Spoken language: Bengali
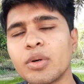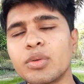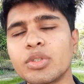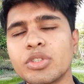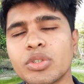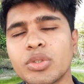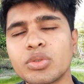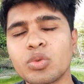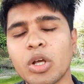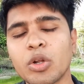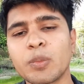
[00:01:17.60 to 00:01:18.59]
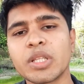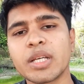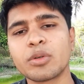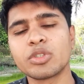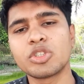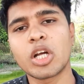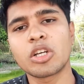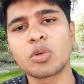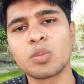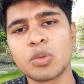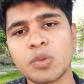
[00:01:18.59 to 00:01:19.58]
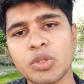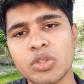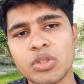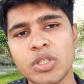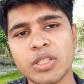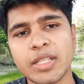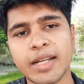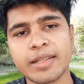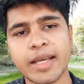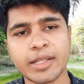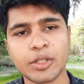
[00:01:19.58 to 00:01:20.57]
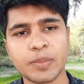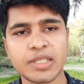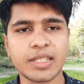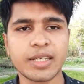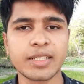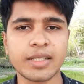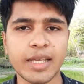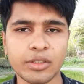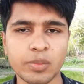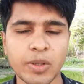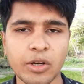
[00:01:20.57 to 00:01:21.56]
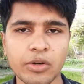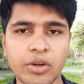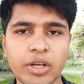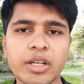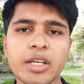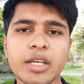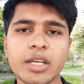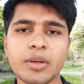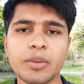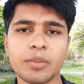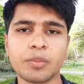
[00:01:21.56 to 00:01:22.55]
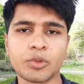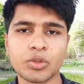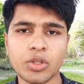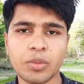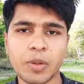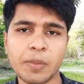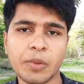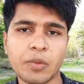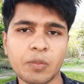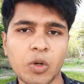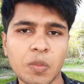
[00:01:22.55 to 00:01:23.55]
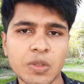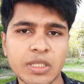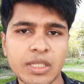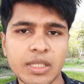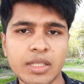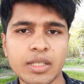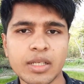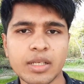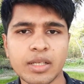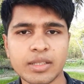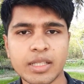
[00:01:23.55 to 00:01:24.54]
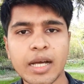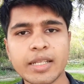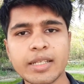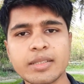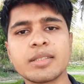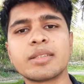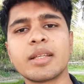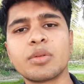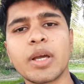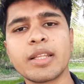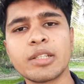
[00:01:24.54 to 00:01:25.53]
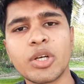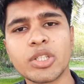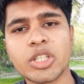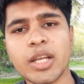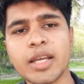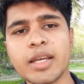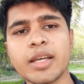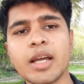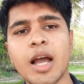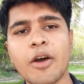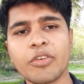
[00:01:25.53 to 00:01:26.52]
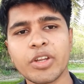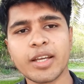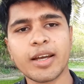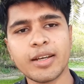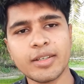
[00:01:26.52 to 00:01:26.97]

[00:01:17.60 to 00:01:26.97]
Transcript: উনিশশো চুরানব্বই থেকে উনিশশো পর্যন্ত তার দায়িত্ব প্রেসিডেন্টের দায়িত্ব পালন করেন সুন্দরভাবে এবং পরবর্তীতে তারই নেতৃত্বে দুই সালে আফ্রিকা